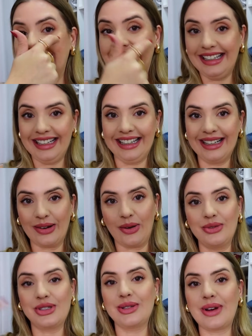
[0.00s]
e
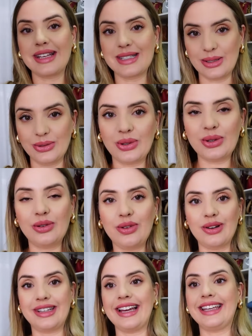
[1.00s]
continuação do outro
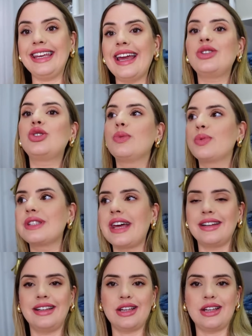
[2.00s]
vlog. Que aqui é tipo série da